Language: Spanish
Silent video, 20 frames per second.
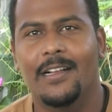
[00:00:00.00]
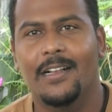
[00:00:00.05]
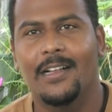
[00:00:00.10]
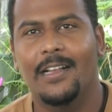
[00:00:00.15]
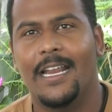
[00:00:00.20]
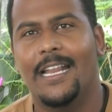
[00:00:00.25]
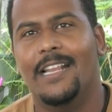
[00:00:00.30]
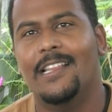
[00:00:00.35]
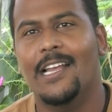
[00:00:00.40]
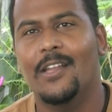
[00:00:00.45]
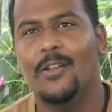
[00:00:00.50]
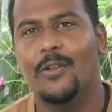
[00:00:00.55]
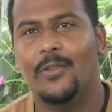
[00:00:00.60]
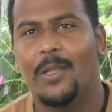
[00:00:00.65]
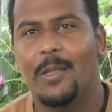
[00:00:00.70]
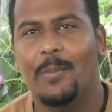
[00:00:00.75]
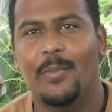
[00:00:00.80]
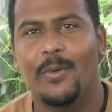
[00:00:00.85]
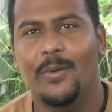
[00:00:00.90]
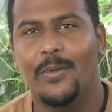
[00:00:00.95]

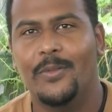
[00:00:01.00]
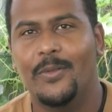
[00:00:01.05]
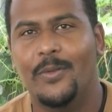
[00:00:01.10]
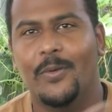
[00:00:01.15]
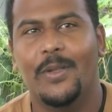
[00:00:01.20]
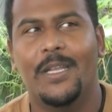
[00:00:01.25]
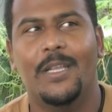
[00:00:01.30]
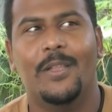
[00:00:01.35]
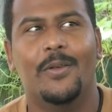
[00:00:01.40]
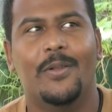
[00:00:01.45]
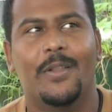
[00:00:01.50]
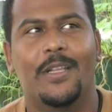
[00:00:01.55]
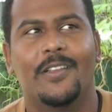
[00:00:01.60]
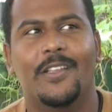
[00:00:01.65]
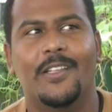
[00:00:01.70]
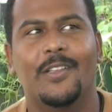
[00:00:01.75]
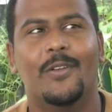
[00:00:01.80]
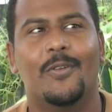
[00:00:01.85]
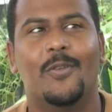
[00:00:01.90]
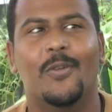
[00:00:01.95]
gritándote por tu oído,
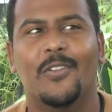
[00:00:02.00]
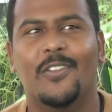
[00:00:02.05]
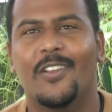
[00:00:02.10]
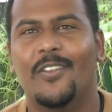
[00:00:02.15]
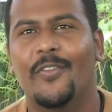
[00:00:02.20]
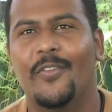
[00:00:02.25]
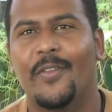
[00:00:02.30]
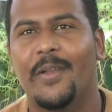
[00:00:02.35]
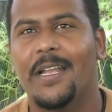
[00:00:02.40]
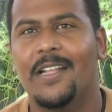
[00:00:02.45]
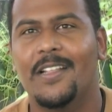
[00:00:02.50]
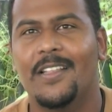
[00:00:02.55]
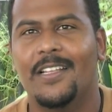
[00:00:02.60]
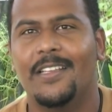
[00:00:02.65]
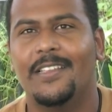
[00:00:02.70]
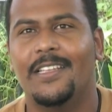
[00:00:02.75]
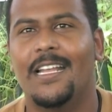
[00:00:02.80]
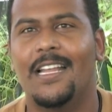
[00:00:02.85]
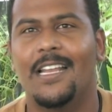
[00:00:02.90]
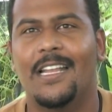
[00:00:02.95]
diciendo cosas feas a
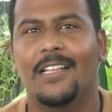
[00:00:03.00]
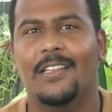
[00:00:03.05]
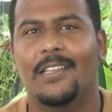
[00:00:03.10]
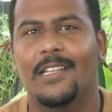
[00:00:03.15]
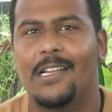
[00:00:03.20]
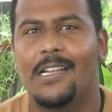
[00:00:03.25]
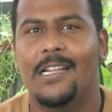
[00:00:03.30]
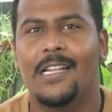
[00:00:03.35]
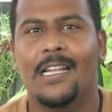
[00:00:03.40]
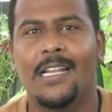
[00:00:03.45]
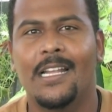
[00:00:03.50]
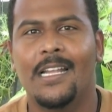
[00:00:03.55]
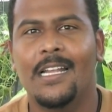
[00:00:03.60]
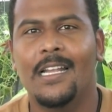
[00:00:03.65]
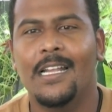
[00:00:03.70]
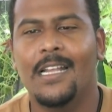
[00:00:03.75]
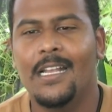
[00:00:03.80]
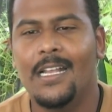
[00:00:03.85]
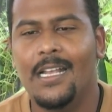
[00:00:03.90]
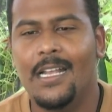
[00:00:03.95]
ti, adelante,
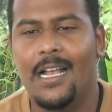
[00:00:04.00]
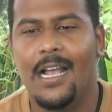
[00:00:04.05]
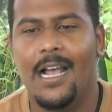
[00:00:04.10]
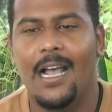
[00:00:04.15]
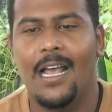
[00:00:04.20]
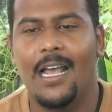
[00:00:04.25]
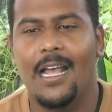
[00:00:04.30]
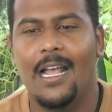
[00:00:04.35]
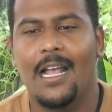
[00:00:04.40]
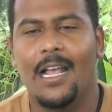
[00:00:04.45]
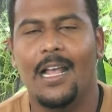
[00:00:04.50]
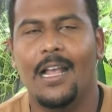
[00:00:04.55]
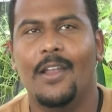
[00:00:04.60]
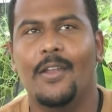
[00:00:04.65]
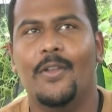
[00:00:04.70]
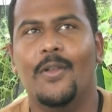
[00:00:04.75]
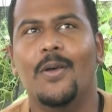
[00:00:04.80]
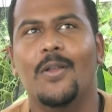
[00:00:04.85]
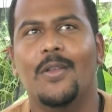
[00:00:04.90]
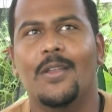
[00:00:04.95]

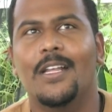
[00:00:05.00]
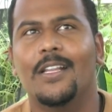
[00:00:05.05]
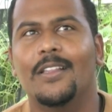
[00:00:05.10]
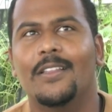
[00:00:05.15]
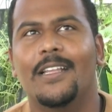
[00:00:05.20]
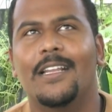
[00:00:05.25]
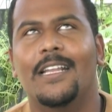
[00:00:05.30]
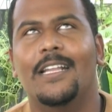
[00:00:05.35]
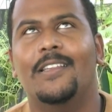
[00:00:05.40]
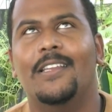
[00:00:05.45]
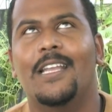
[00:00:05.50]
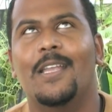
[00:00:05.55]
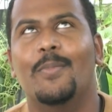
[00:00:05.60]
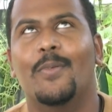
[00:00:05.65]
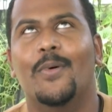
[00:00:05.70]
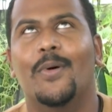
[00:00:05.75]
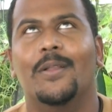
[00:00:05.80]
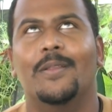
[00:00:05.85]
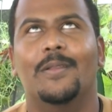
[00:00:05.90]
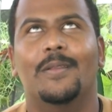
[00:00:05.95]
no, adelante de ti,
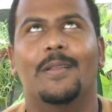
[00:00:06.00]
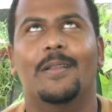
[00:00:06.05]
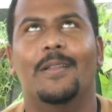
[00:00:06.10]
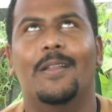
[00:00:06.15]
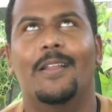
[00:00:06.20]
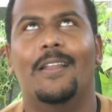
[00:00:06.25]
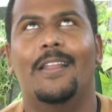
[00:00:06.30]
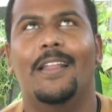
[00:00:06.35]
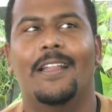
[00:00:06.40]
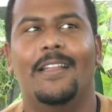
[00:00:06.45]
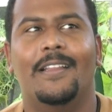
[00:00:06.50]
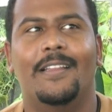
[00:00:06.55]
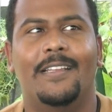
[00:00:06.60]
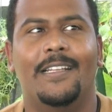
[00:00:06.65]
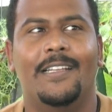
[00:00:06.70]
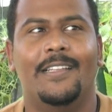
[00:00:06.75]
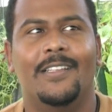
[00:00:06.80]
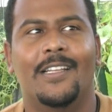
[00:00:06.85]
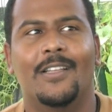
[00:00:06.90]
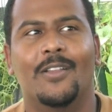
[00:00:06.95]

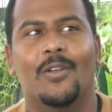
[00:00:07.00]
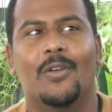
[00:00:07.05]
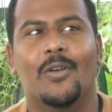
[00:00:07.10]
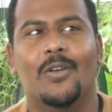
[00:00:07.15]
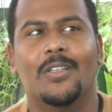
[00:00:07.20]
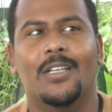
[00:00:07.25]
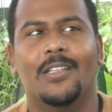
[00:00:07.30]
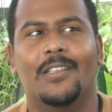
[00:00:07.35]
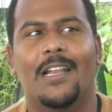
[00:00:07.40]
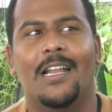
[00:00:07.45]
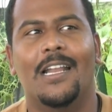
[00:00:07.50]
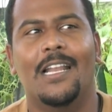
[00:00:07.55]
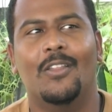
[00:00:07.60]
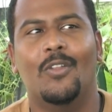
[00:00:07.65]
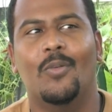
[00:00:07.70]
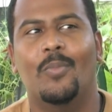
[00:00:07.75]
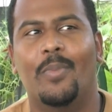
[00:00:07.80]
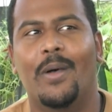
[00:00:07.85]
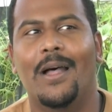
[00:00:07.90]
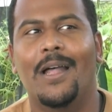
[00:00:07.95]
diciendo cosas atrás de
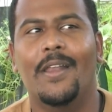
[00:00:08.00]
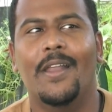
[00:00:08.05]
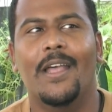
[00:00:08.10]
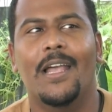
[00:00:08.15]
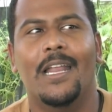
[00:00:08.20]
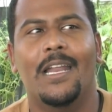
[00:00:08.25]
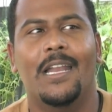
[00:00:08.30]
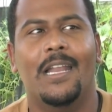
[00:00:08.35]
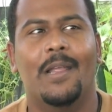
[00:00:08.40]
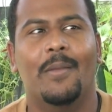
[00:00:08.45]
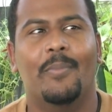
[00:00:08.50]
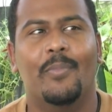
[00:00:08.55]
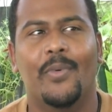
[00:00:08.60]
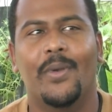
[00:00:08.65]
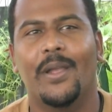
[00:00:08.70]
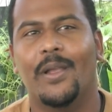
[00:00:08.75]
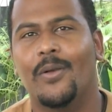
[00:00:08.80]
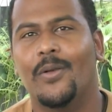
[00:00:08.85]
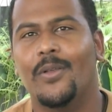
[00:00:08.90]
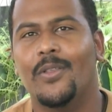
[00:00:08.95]
tu pala y le
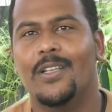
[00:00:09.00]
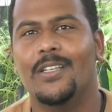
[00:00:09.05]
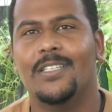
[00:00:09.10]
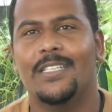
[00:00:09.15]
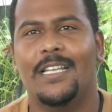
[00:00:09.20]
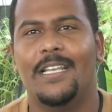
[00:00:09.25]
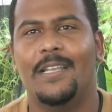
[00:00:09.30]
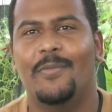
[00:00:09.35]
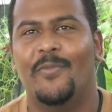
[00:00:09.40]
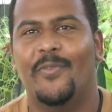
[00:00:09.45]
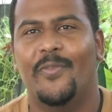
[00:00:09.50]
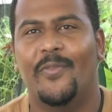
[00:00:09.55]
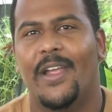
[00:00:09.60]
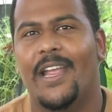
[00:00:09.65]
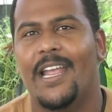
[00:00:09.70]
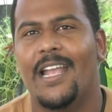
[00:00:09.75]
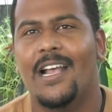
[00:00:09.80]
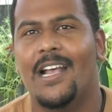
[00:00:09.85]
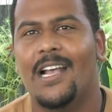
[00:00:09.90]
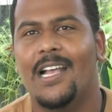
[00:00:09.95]
puede cosas así
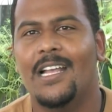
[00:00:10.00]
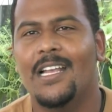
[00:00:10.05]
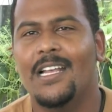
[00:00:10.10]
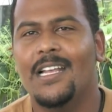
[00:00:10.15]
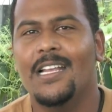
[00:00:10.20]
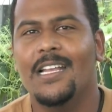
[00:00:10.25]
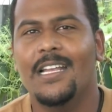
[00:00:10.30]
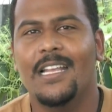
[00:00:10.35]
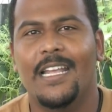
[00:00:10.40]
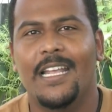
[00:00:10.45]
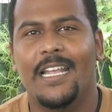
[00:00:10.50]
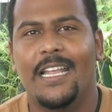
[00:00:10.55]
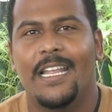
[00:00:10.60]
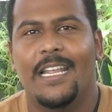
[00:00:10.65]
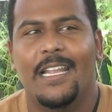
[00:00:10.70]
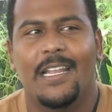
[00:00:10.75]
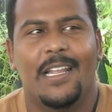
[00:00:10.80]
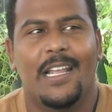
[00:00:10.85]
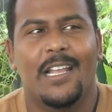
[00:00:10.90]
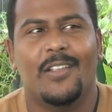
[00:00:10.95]
feas
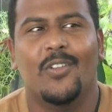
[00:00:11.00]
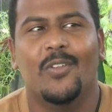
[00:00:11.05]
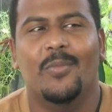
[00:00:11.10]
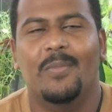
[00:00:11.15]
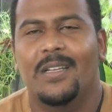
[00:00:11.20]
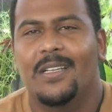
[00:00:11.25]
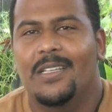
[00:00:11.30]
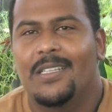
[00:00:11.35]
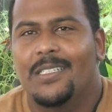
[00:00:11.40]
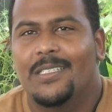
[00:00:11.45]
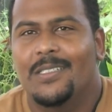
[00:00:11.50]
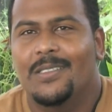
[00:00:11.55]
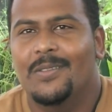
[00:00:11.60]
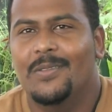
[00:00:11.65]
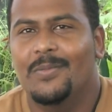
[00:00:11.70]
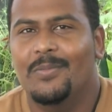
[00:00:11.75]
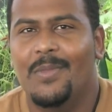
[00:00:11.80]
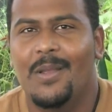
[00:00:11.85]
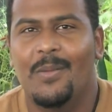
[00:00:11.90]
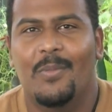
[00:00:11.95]
y eso me,
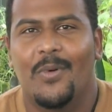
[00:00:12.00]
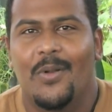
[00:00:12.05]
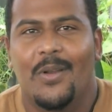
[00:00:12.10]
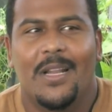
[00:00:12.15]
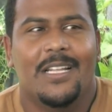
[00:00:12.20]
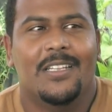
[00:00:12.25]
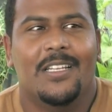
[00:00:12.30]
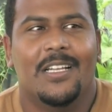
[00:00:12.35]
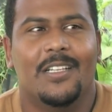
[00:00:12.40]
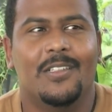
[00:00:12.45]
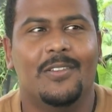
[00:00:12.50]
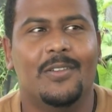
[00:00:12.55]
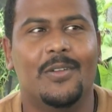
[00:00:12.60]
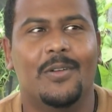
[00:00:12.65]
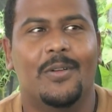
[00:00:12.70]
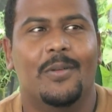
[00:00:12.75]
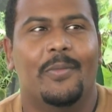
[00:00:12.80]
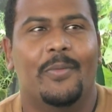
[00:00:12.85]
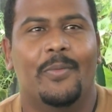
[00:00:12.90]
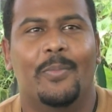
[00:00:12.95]
me molesta.
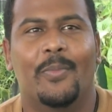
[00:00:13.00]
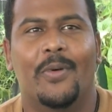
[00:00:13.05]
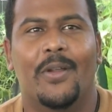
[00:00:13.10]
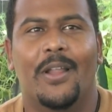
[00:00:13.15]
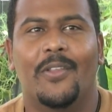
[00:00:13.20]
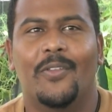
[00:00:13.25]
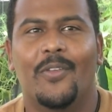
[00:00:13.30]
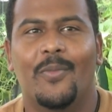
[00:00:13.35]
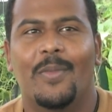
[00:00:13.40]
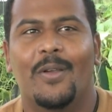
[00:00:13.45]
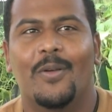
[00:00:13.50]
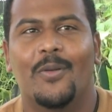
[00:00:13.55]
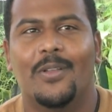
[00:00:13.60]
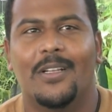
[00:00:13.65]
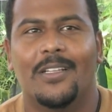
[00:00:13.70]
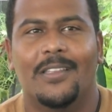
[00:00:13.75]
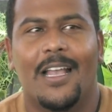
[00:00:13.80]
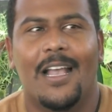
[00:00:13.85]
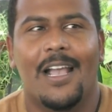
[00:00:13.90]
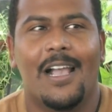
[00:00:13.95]
Por eso me
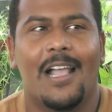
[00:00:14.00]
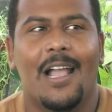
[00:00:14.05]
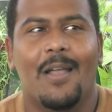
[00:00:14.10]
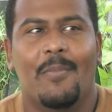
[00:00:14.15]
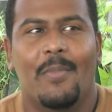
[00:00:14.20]
gusta estar acá